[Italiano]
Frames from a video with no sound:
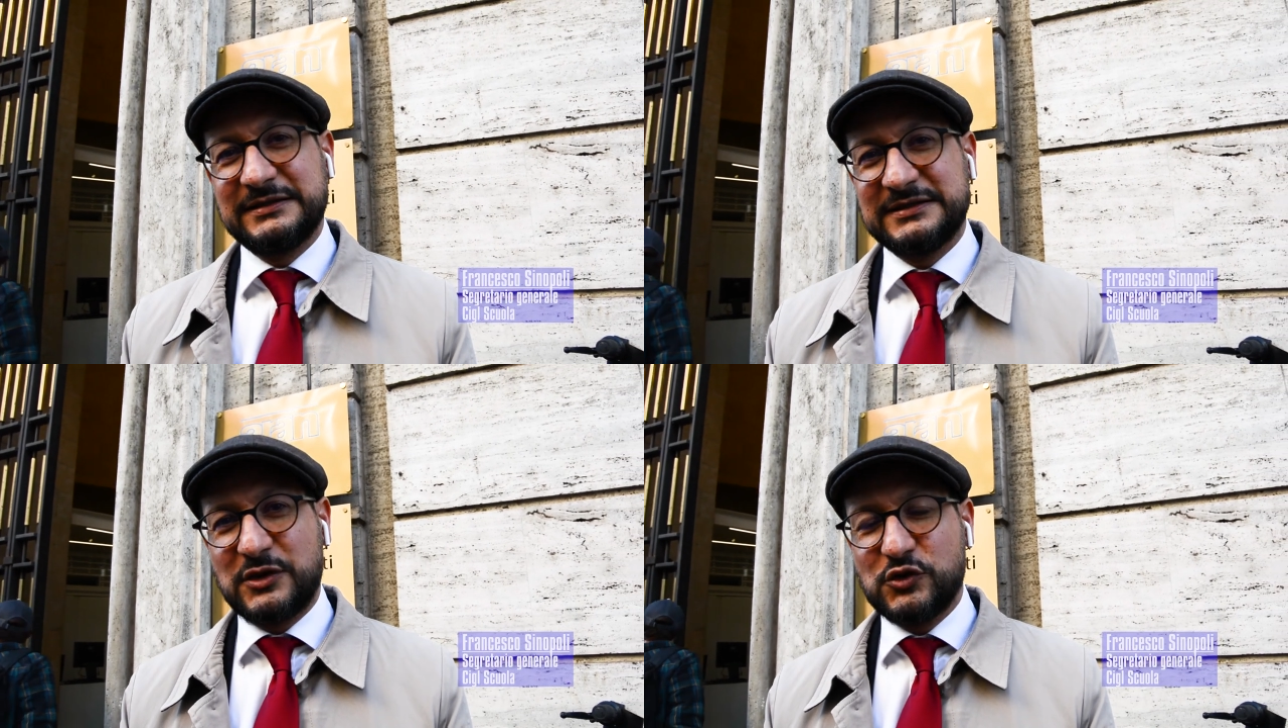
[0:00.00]

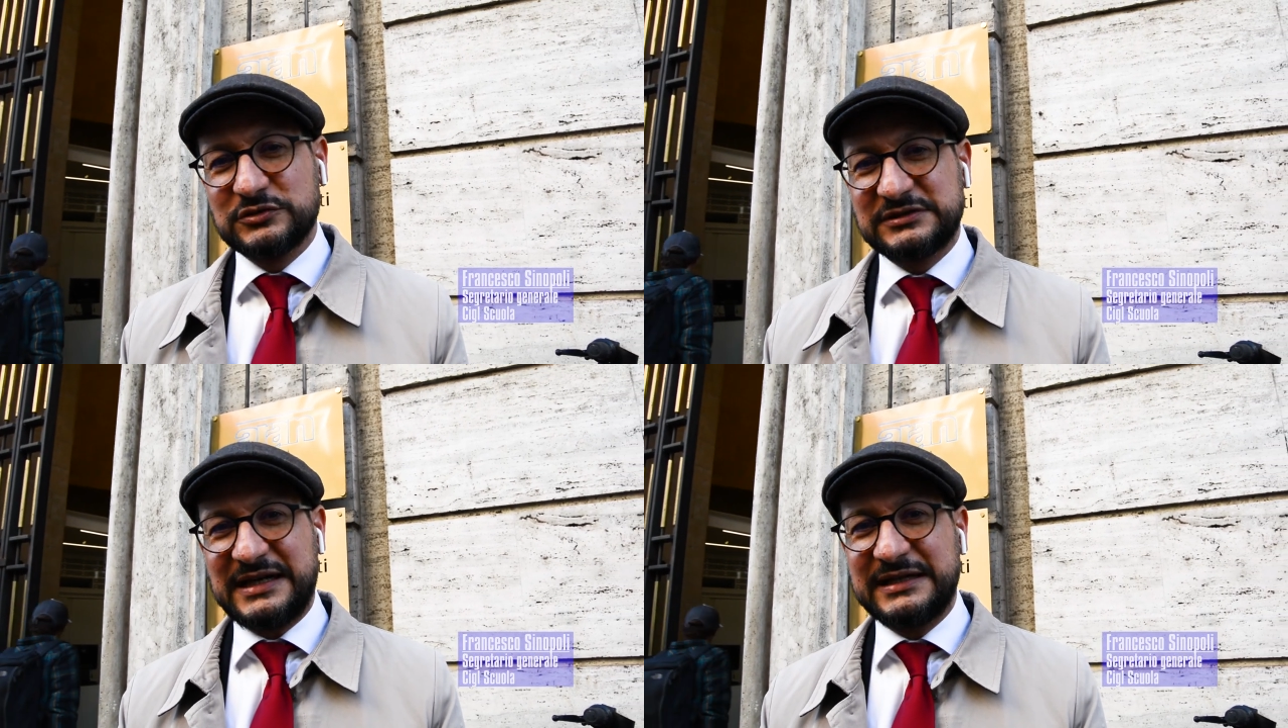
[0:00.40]
del
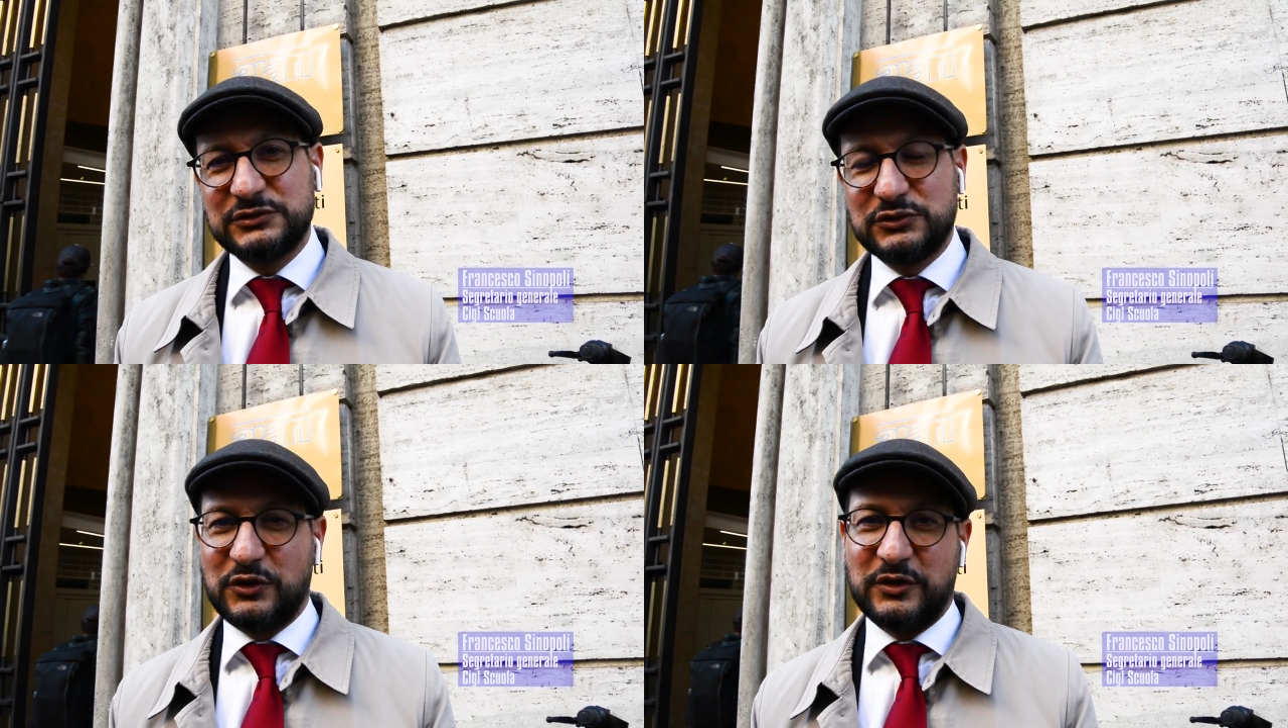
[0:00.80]

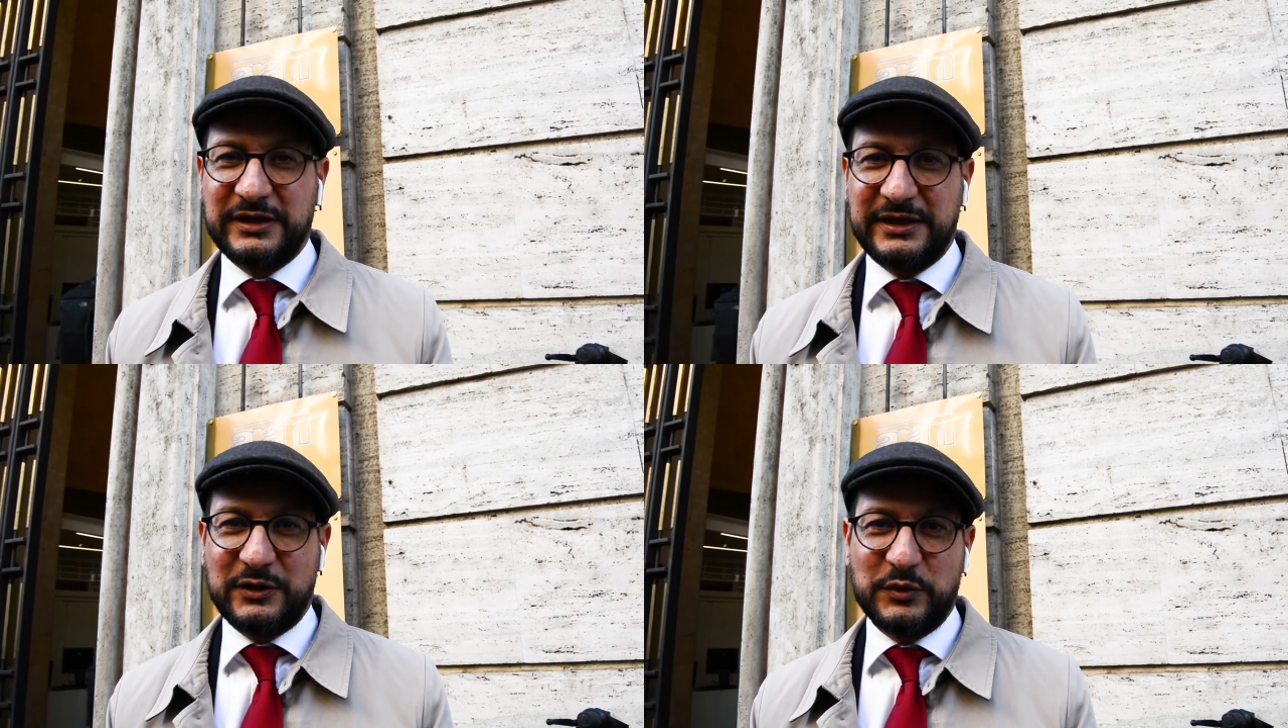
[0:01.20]
contratto
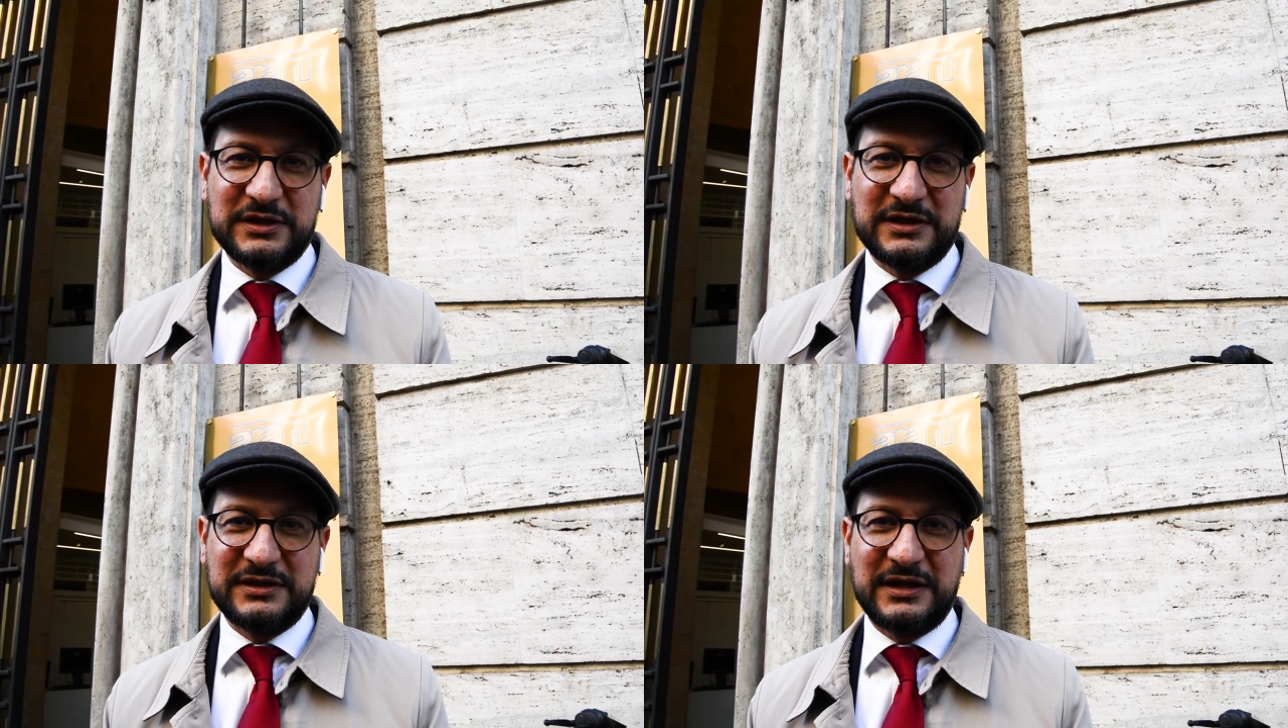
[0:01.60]
e
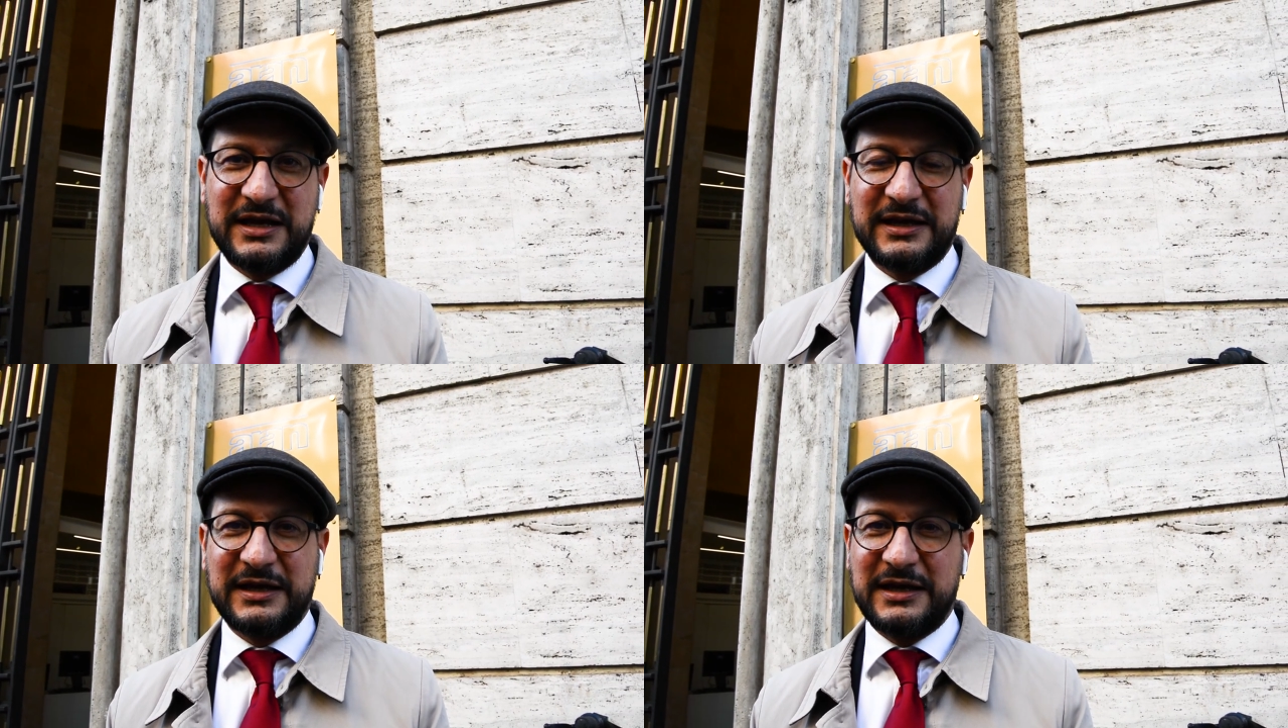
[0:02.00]
quindi
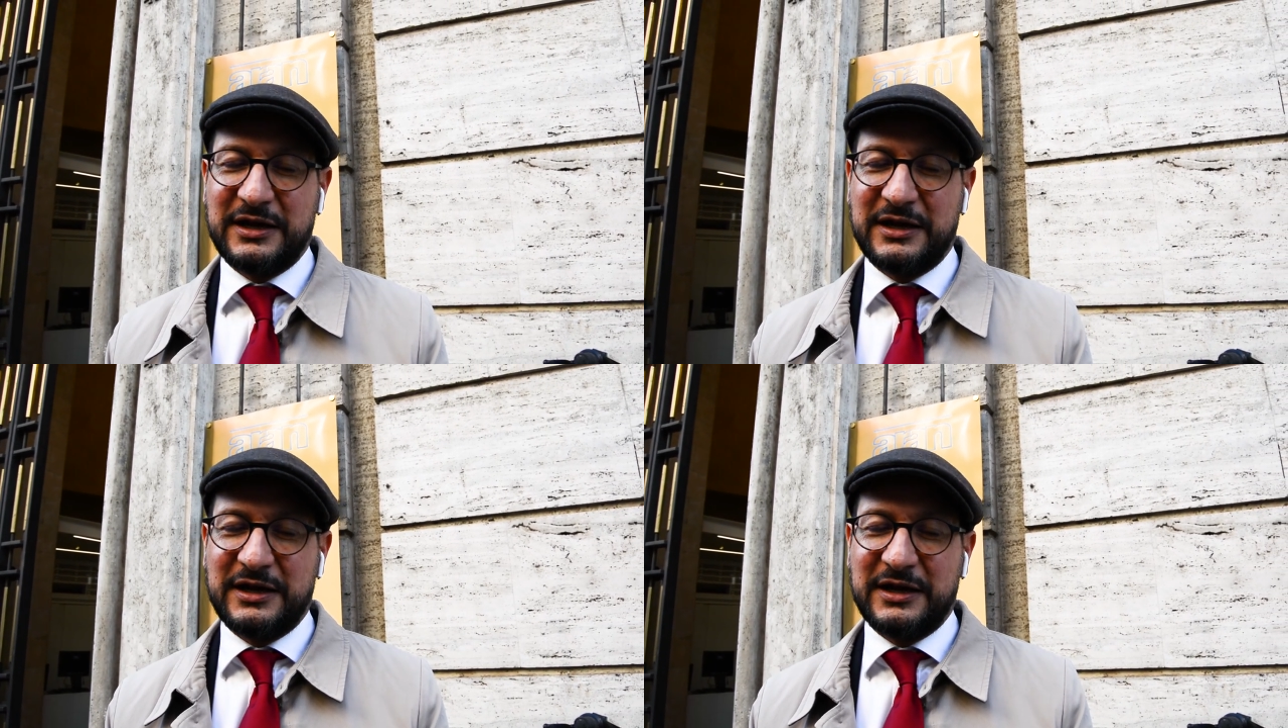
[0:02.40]
direi che